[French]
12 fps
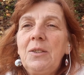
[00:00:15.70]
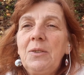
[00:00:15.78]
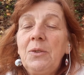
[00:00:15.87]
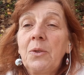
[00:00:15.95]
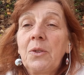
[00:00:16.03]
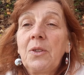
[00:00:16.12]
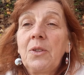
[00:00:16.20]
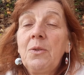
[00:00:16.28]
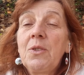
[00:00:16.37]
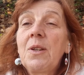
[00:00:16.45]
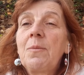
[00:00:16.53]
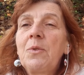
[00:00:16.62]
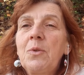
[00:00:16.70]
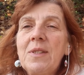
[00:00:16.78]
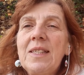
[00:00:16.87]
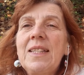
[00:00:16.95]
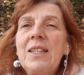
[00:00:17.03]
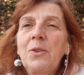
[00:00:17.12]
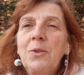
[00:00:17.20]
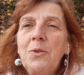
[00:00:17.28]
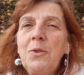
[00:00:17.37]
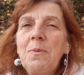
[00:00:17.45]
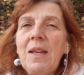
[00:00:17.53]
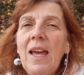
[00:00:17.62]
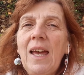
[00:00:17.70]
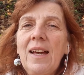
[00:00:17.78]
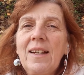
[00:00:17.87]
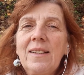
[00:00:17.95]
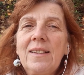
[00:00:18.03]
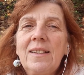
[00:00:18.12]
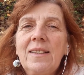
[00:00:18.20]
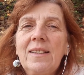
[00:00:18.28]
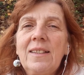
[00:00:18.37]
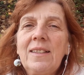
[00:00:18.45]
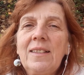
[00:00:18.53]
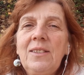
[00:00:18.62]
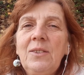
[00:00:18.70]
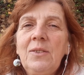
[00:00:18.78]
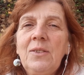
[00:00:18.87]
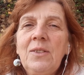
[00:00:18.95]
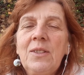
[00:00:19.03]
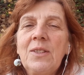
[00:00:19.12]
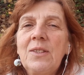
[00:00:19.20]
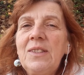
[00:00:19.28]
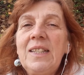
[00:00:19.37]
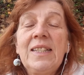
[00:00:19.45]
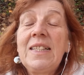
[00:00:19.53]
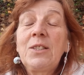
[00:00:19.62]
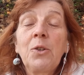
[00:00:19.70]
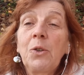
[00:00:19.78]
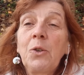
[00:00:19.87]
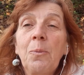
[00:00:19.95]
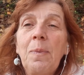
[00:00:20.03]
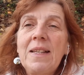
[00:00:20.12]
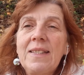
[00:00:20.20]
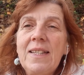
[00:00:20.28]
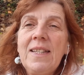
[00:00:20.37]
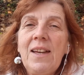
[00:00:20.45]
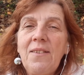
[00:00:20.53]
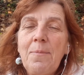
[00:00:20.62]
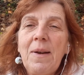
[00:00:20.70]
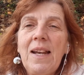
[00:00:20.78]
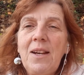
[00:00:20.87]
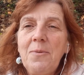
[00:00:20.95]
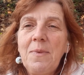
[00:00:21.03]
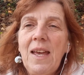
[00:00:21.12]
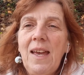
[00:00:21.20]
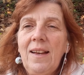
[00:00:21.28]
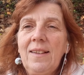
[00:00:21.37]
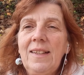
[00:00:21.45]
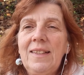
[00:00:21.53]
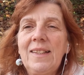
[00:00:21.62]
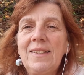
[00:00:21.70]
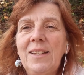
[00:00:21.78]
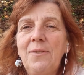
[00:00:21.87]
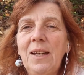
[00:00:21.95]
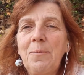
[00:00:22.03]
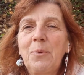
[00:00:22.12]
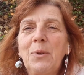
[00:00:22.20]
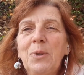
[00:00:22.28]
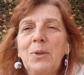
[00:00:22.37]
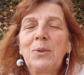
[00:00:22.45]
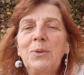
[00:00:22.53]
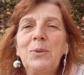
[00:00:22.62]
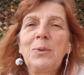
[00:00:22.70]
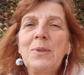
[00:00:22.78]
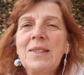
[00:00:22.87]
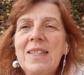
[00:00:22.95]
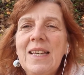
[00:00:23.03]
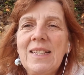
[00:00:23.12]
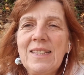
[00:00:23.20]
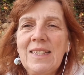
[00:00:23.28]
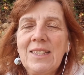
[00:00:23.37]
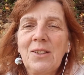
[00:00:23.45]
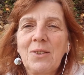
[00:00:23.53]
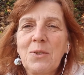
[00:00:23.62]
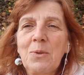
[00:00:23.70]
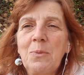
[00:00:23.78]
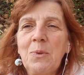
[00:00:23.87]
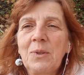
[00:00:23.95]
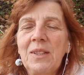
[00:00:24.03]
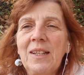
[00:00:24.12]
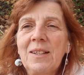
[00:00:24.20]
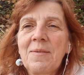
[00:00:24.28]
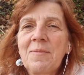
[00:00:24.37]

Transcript: Donc, euh, nous sommes tous des êtres de lumière. Nous n'existerions pas s'il n'y avait pas la lumière. Et ça, c'est vrai pour tout ce qui existe dans ce monde.